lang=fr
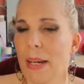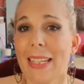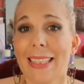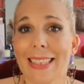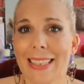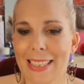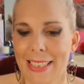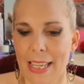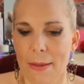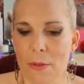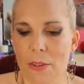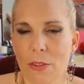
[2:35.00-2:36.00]
Paris
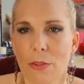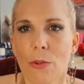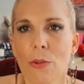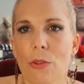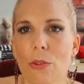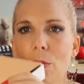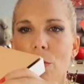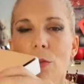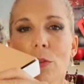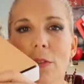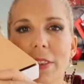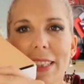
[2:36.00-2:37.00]
10e. Donc on
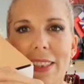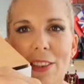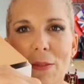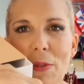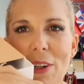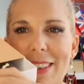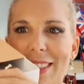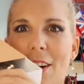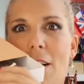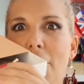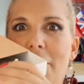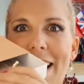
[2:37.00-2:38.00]
ouvre cette box,
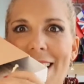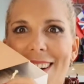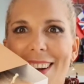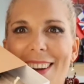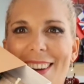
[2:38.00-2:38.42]
enfin